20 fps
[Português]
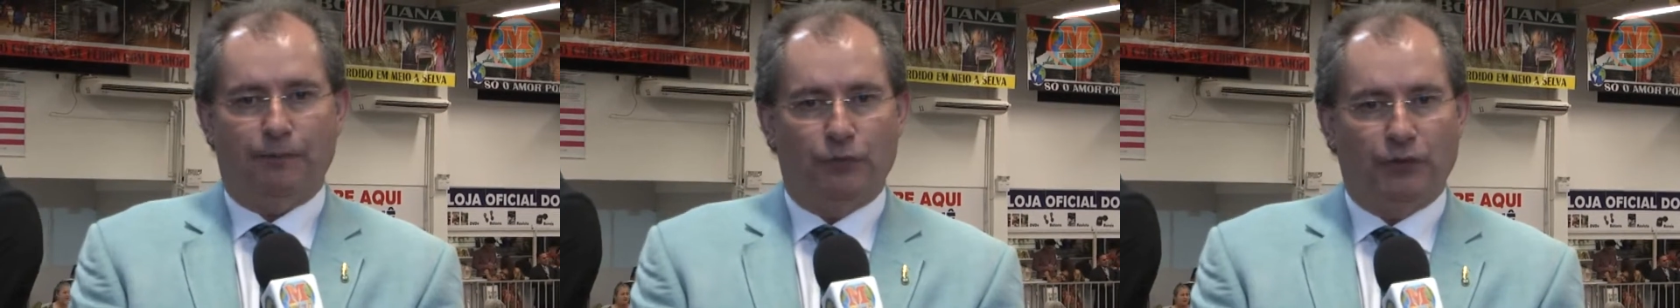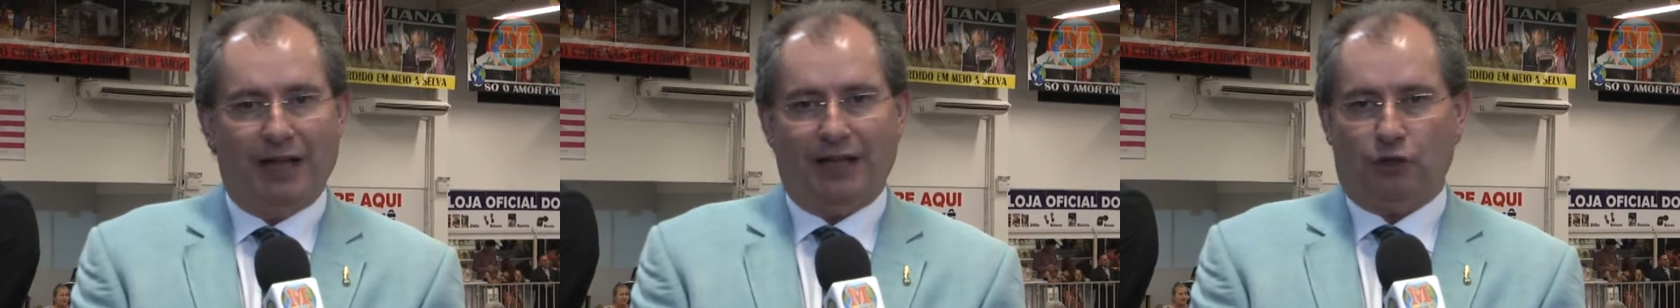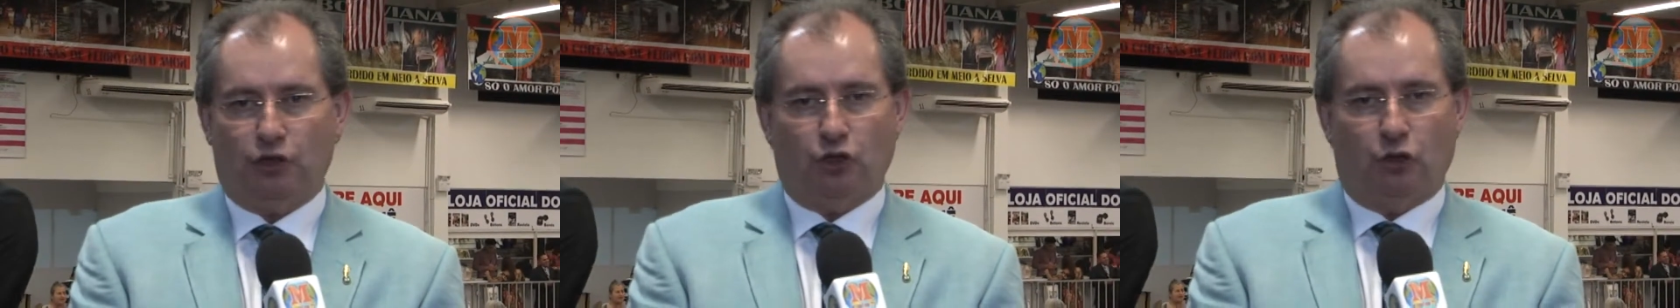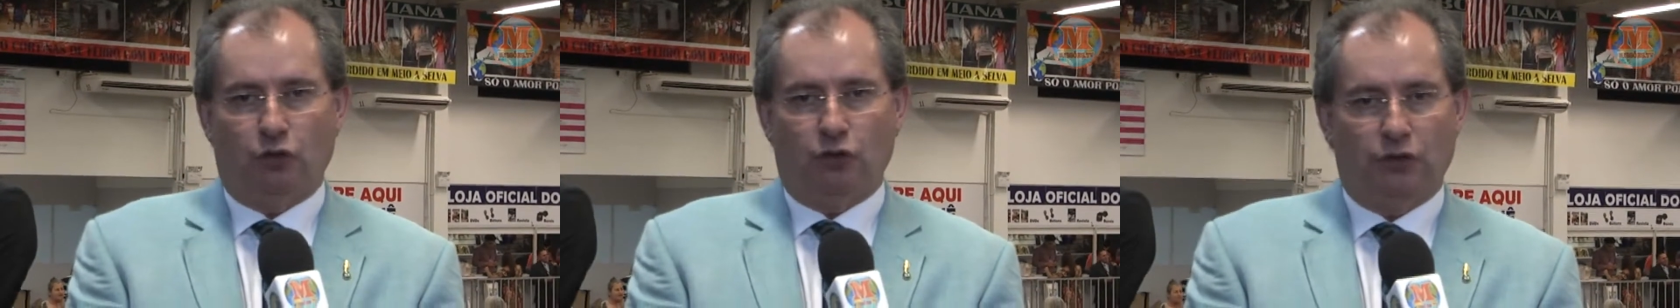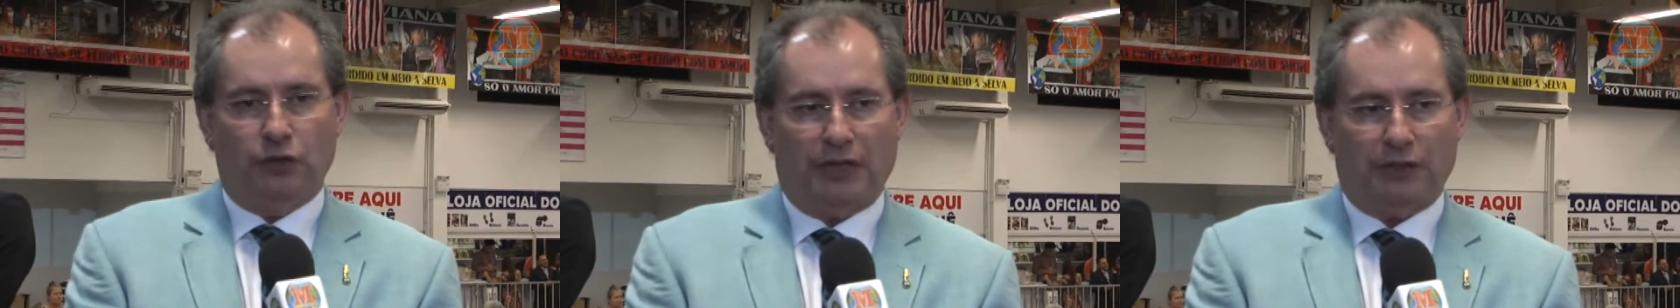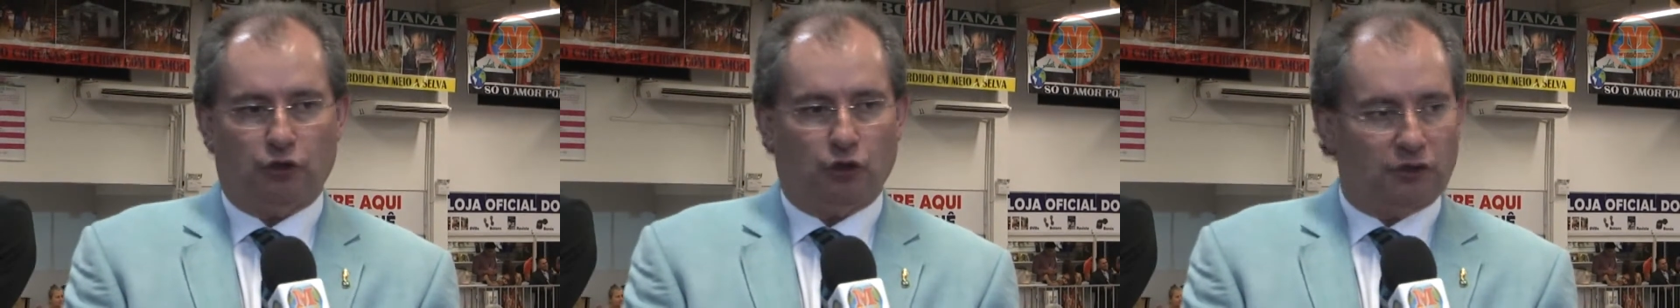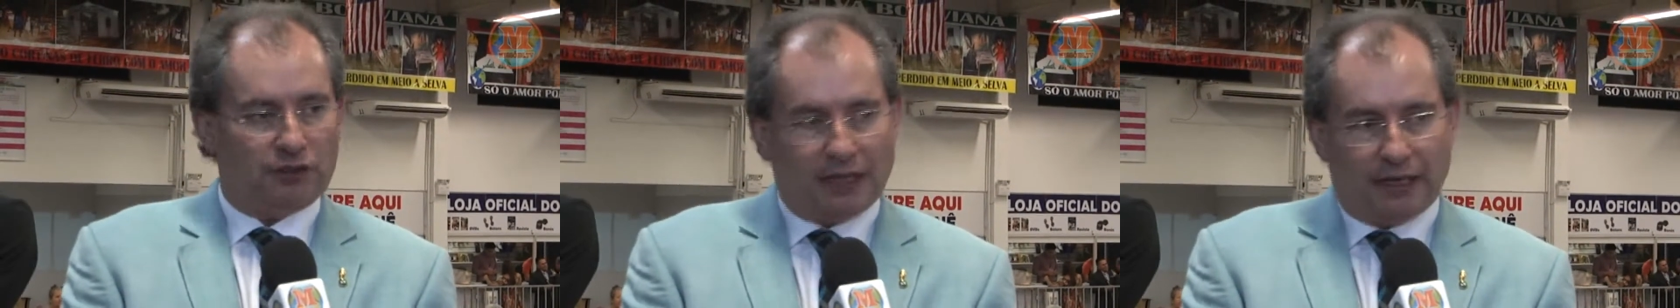na, to na
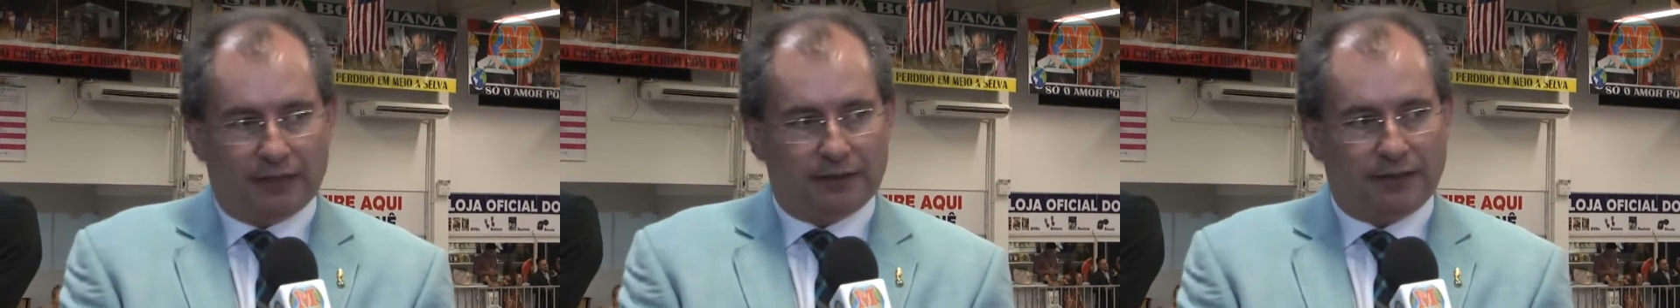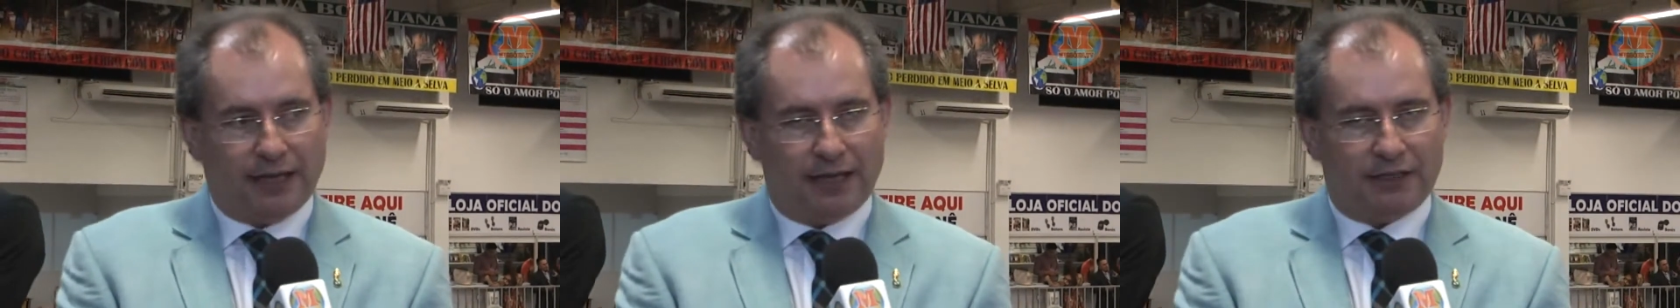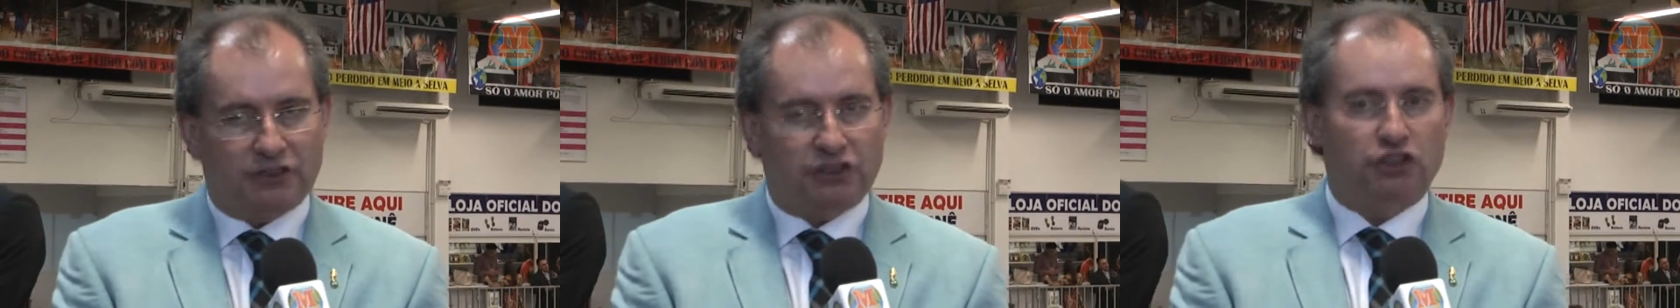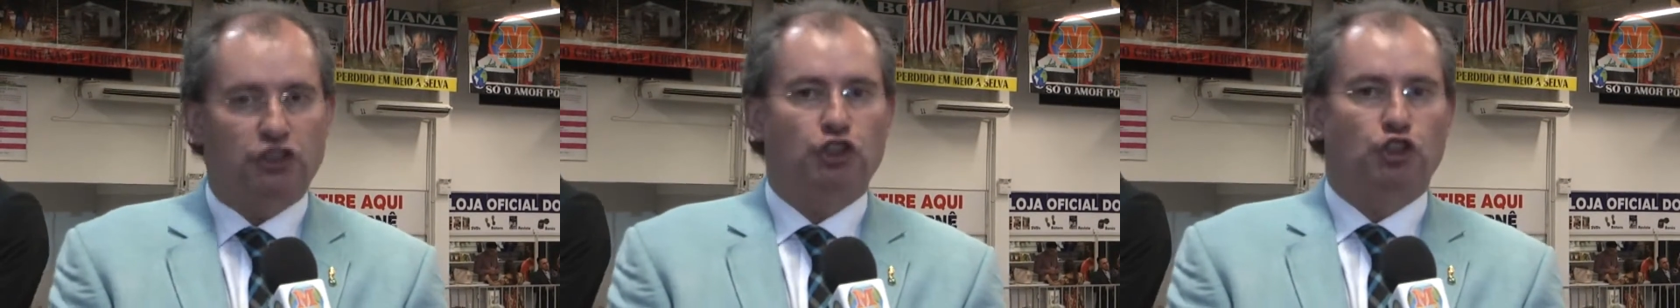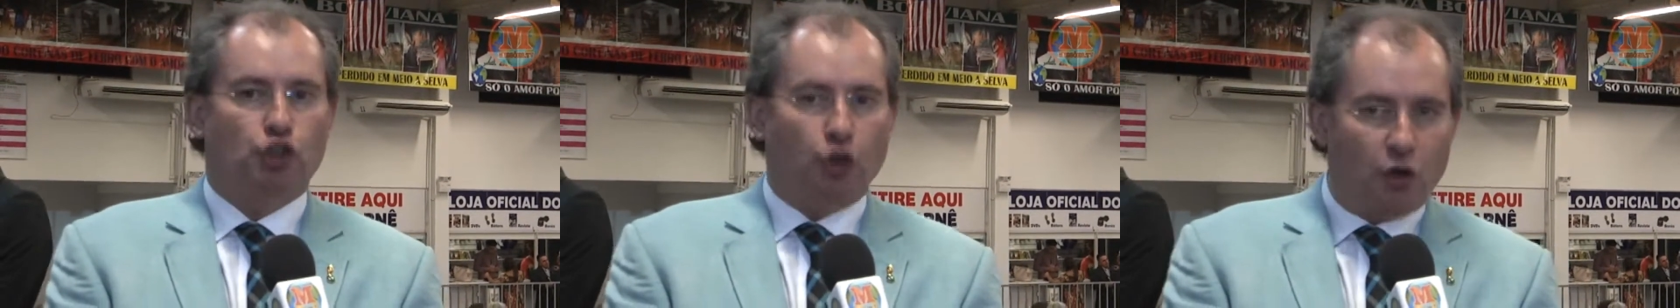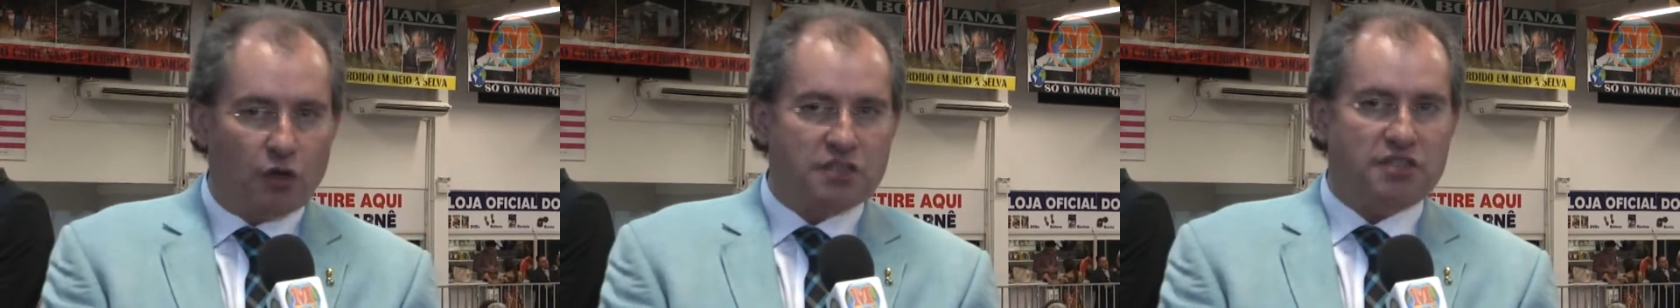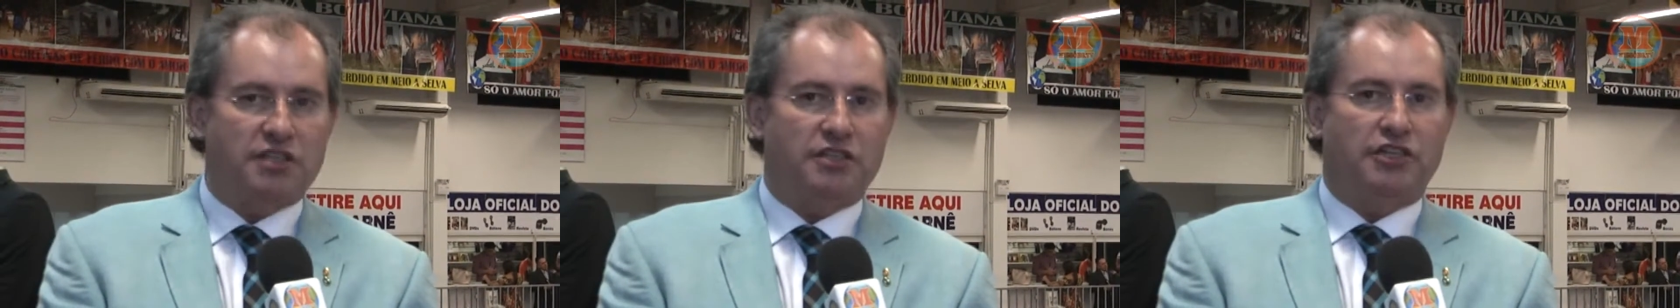totalidade de
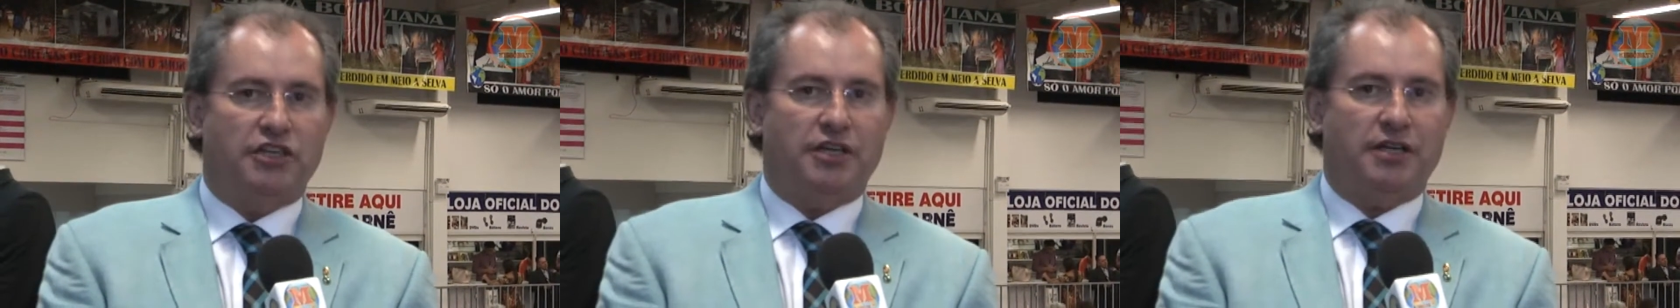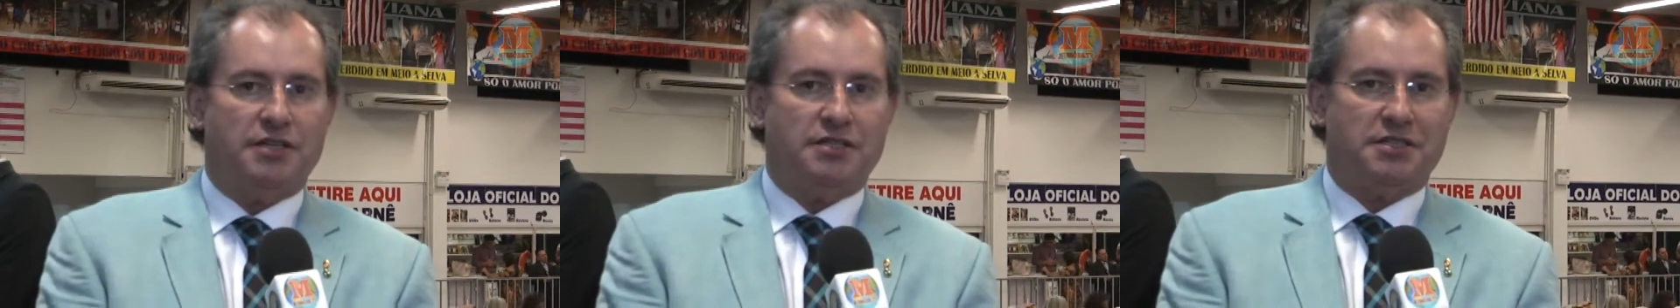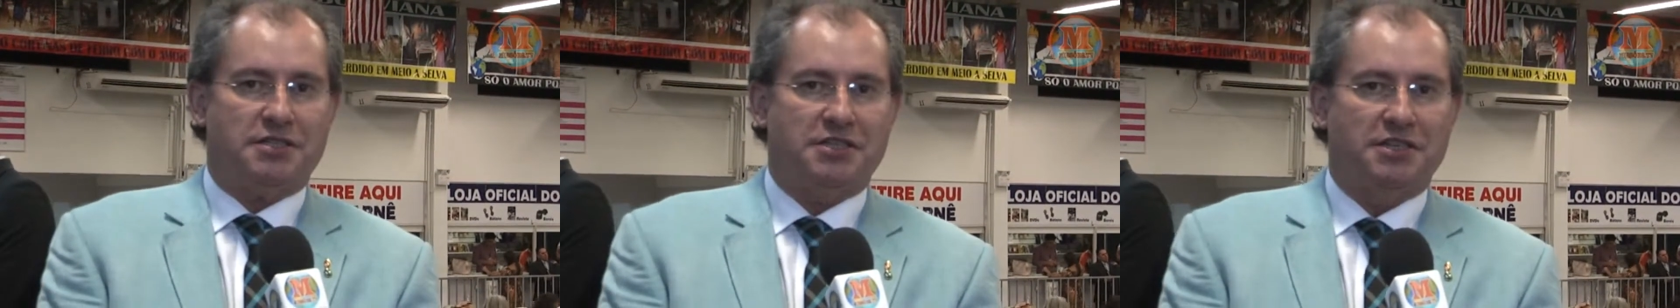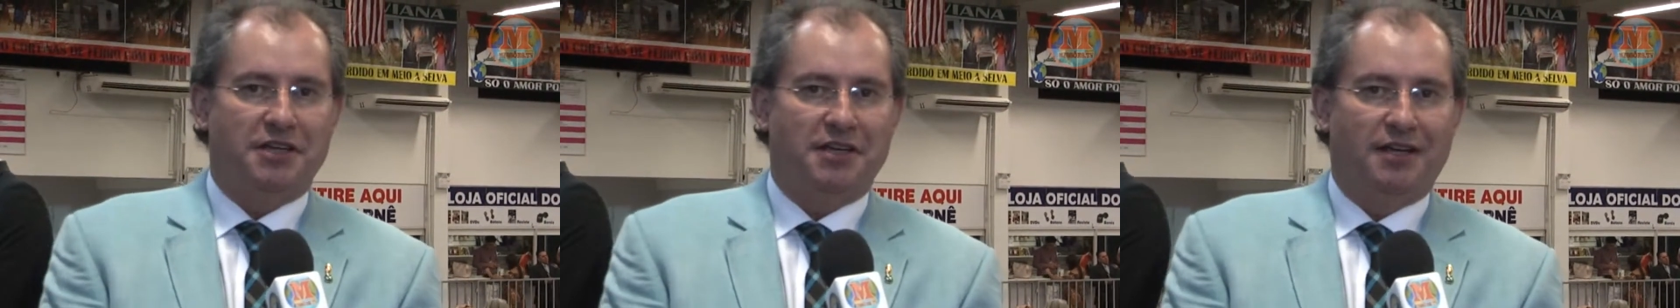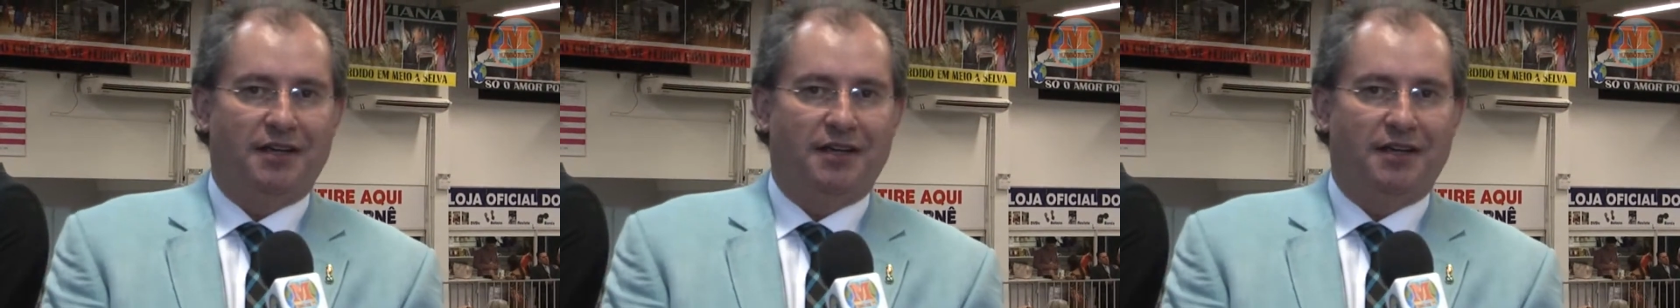12 dias.